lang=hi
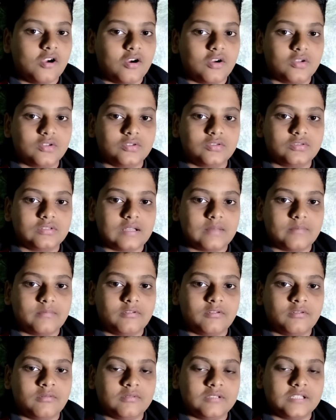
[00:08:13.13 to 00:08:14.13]
और दोस्तों आप
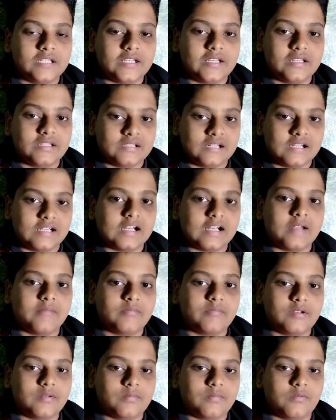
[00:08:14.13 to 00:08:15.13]
लोग मुझे इंस्टाग्राम पर